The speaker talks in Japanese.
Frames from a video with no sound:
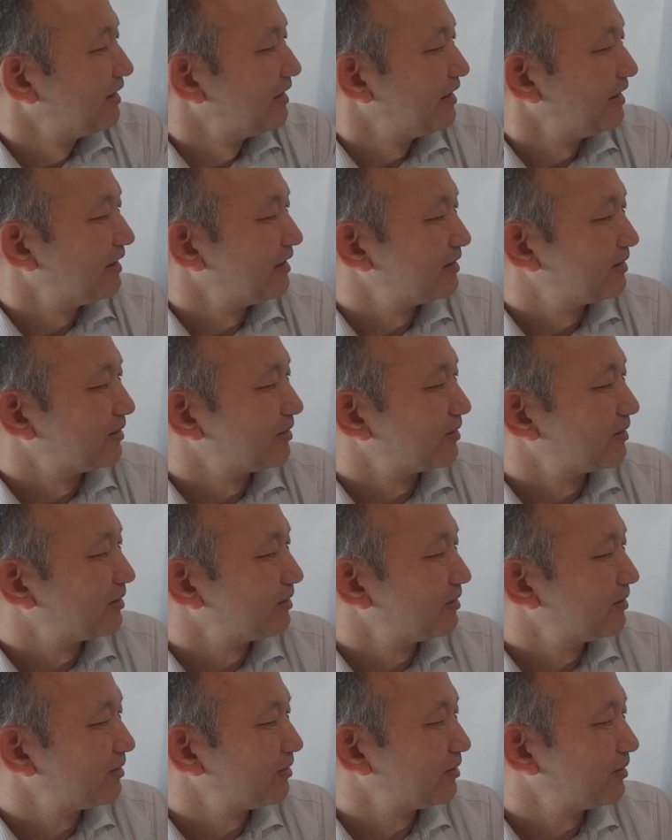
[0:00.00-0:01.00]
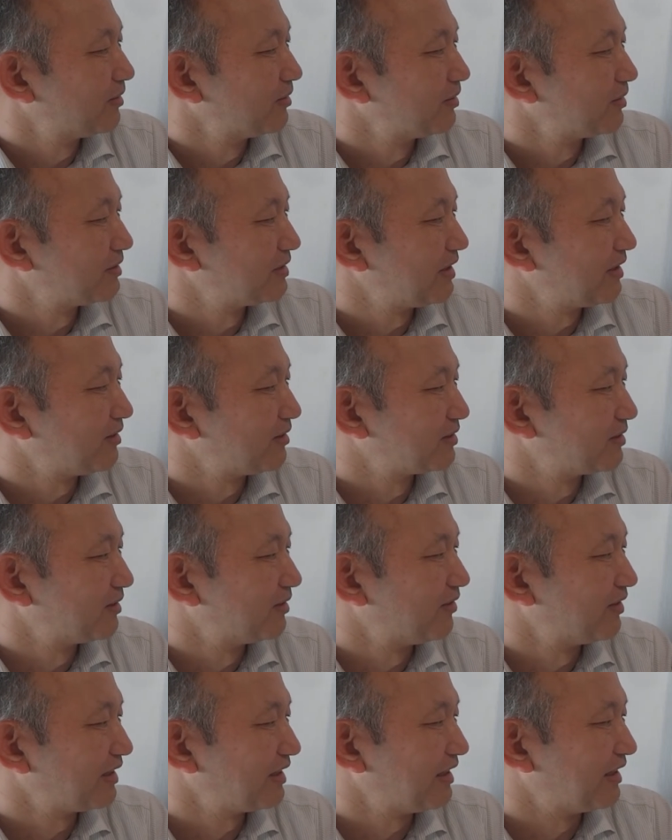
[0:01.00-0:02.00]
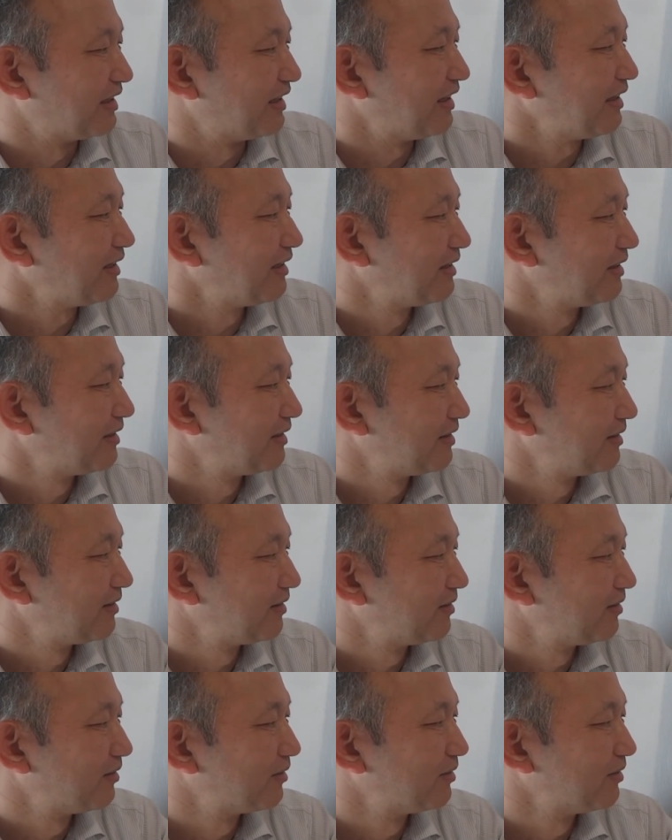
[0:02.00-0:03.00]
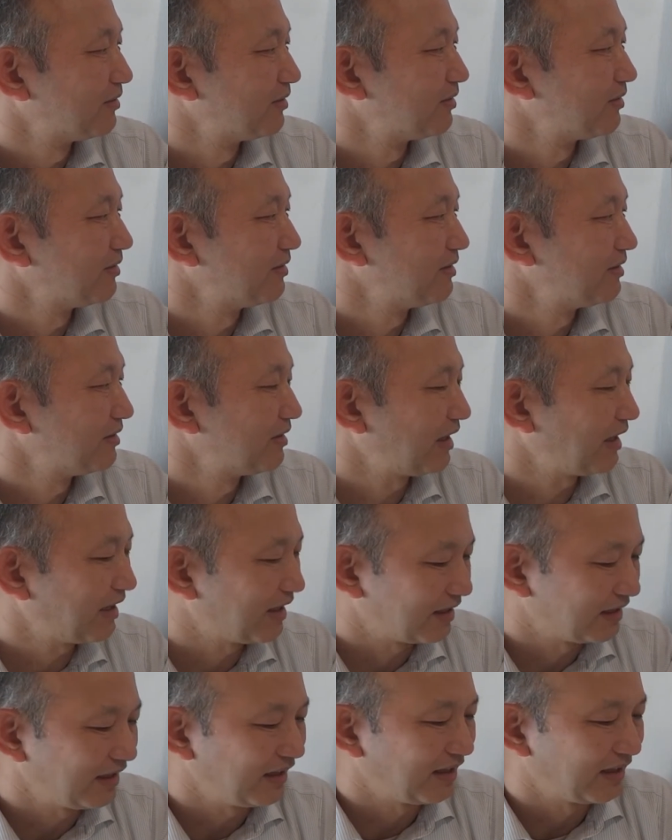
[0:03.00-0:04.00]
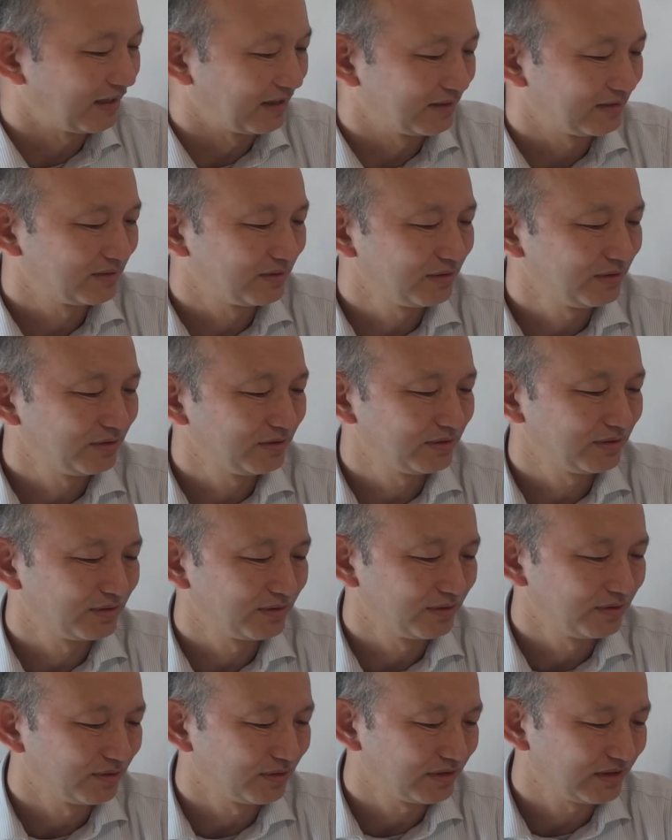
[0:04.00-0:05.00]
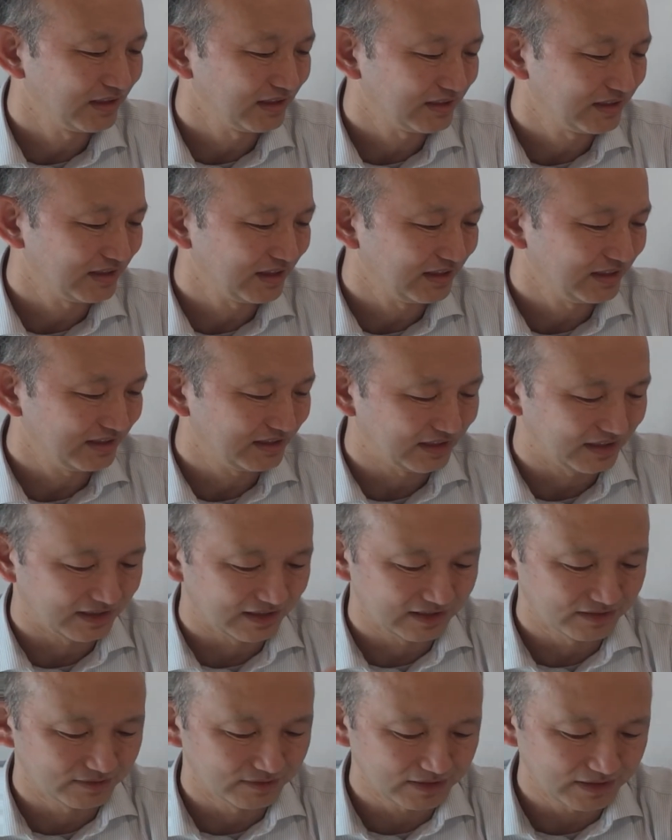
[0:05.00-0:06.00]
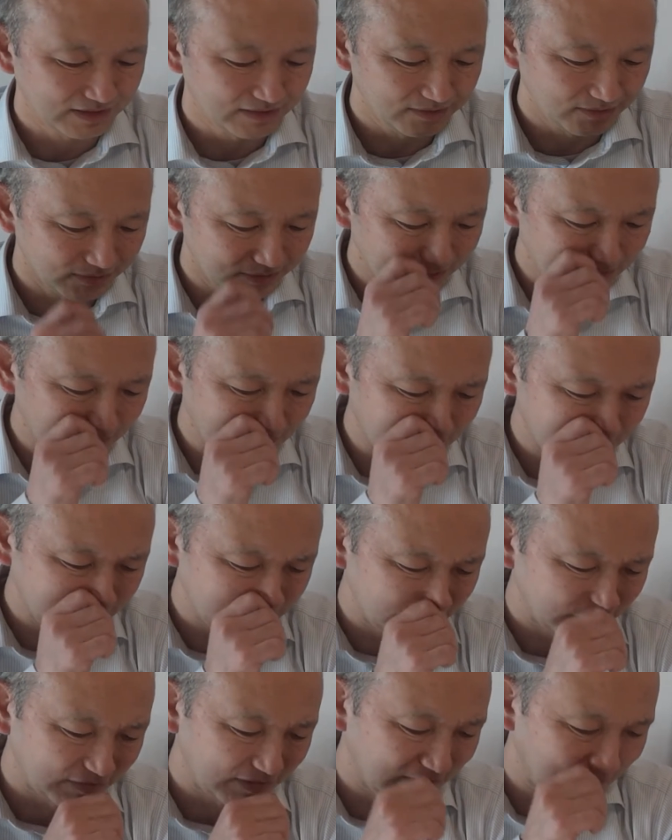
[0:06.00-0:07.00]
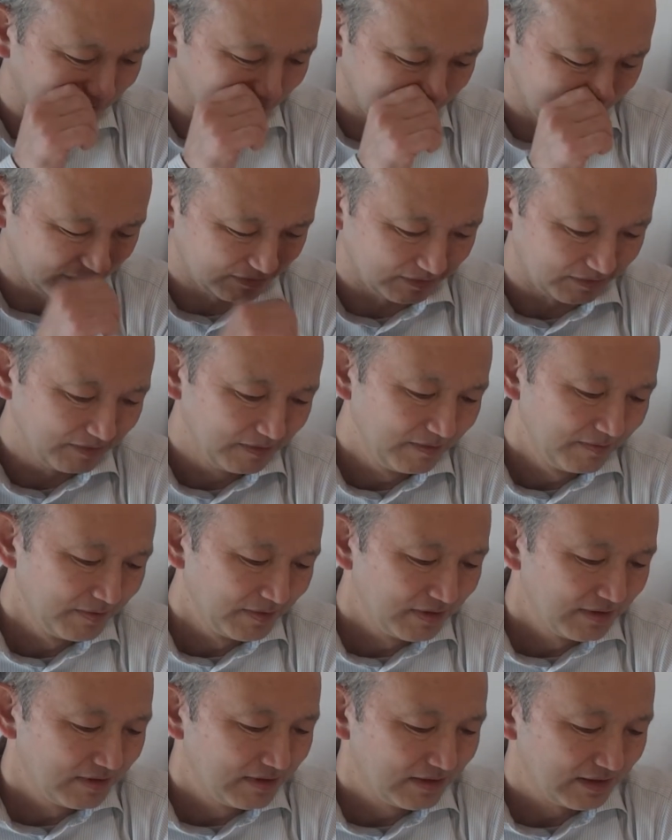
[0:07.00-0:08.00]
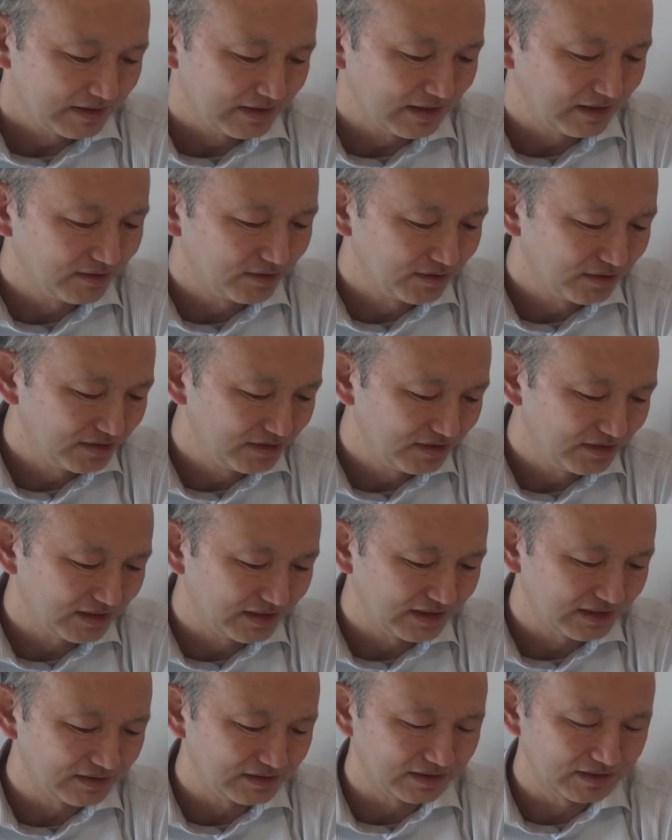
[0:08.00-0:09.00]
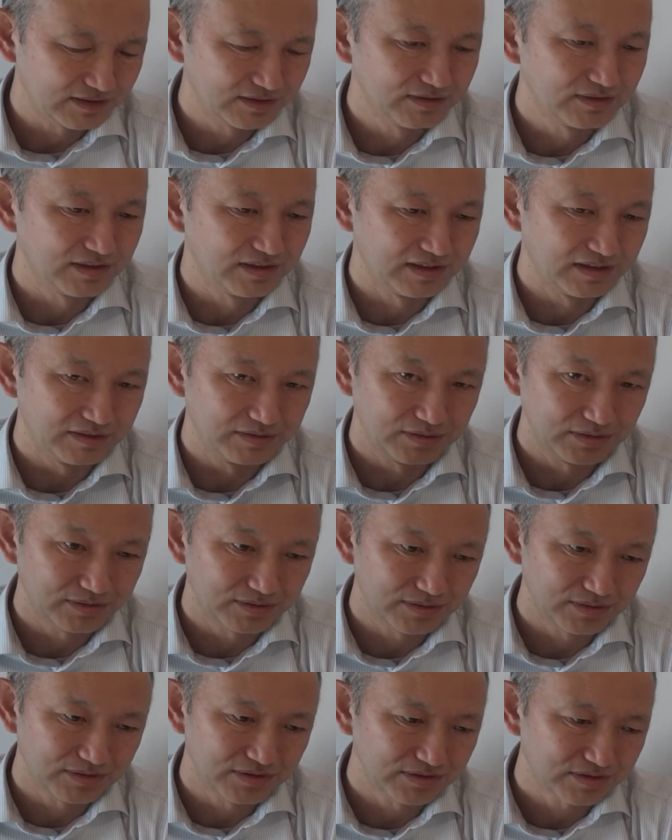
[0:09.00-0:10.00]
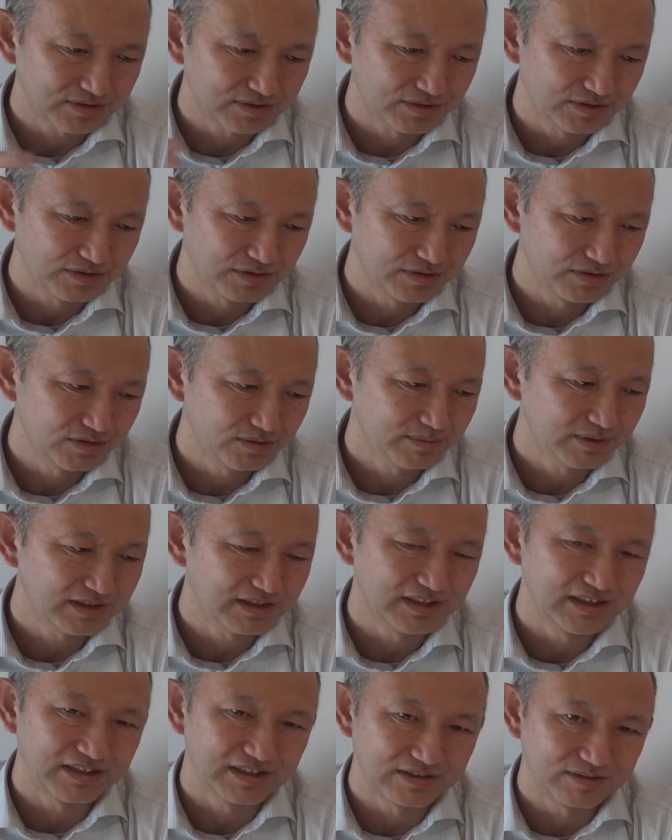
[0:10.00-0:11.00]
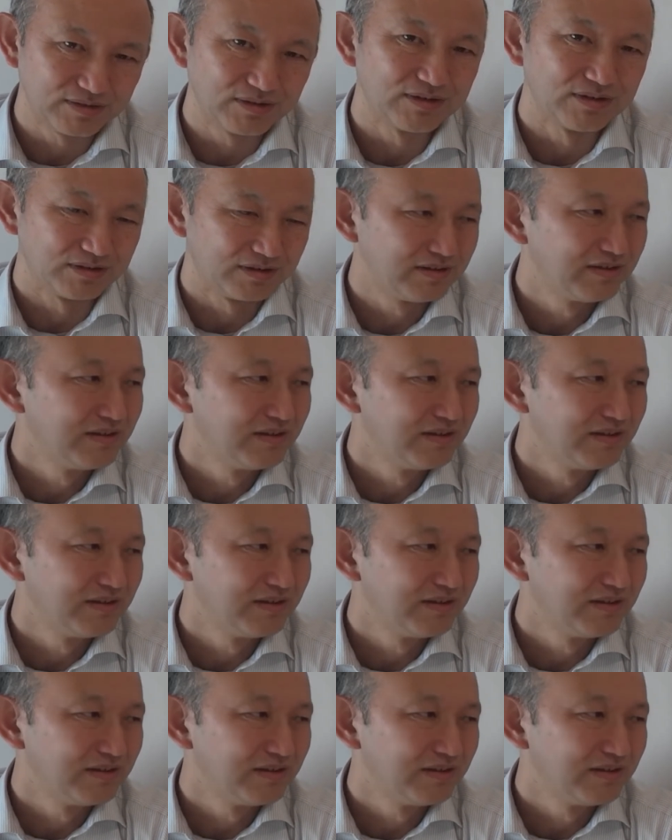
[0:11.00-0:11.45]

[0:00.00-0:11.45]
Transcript: えっ、ー、と、このチェコスロバキアね、ここの中で、そういうその抑圧体制、あの、言論弾圧とか、あの、言論の自由がないとか、そういうのはちょっとずつこう緩めていこ